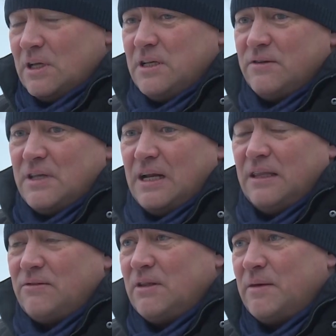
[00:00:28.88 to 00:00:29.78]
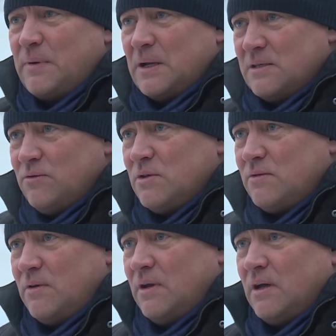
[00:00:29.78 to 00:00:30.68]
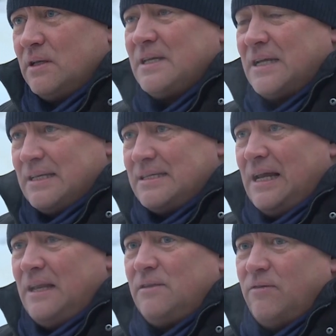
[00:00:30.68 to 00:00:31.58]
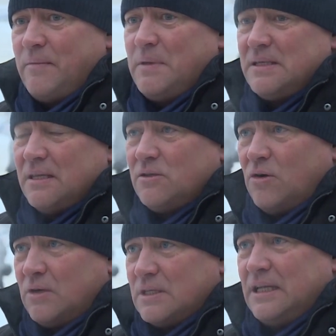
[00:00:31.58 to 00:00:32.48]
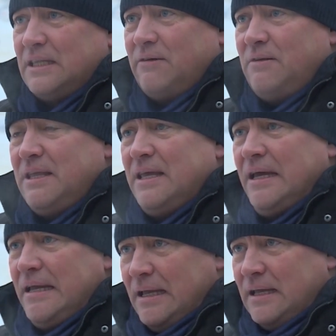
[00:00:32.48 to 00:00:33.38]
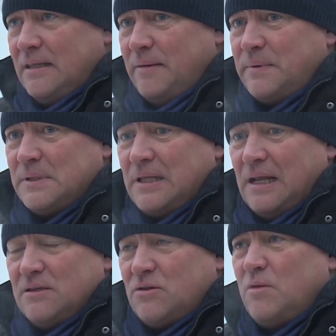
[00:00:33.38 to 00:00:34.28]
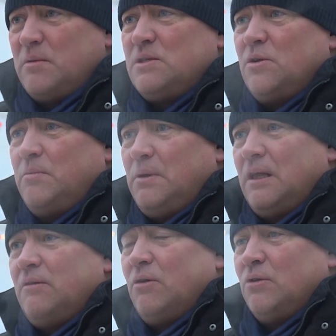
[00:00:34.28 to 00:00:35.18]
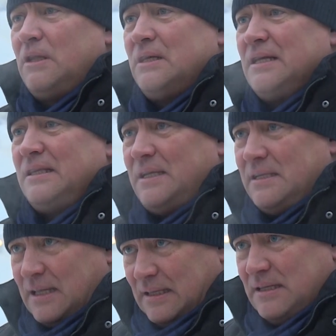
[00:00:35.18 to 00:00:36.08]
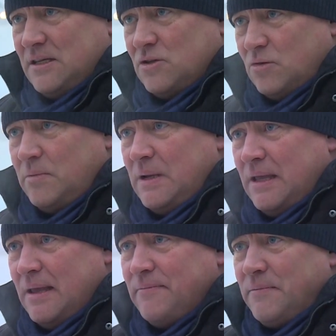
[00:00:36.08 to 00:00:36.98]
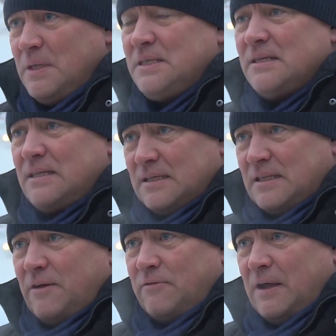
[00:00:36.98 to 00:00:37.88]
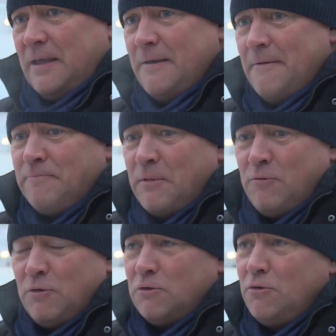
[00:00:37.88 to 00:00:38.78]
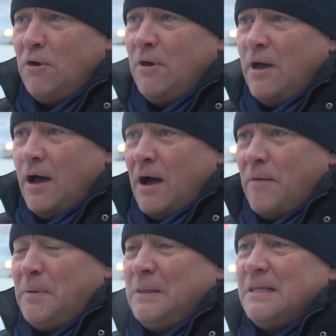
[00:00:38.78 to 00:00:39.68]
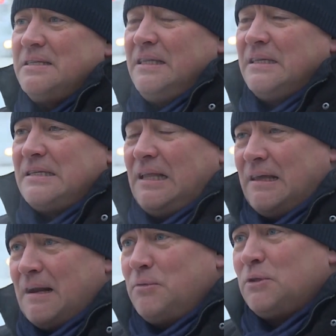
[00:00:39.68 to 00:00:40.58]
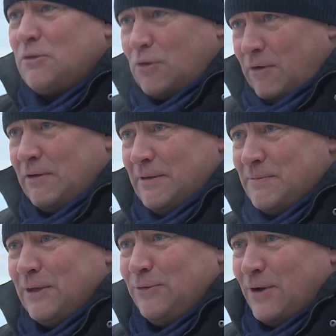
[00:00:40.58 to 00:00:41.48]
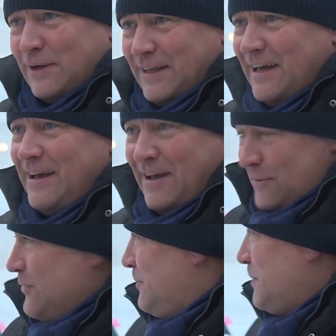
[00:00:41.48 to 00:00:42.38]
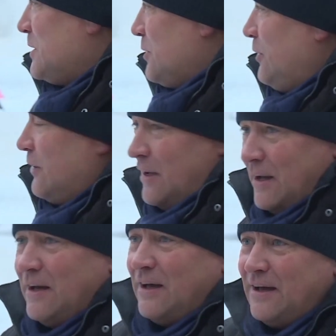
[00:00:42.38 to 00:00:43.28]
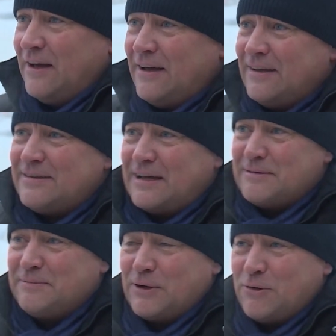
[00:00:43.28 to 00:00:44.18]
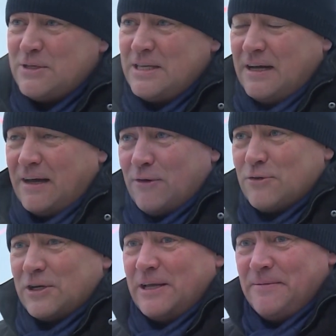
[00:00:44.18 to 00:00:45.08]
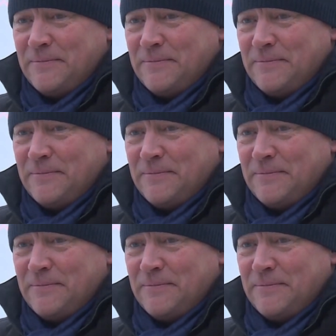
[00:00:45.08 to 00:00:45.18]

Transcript: Нашли в Саратове на производстве, э, заказали два месяца срок изготовления, и нам прислали стоимость ее была два года назад 300 тысяч рублей вместе с доставкой. Вот, но а, полноценно стала работать только в этом году, когда вот пошел, э, скажем, такой снег хороший.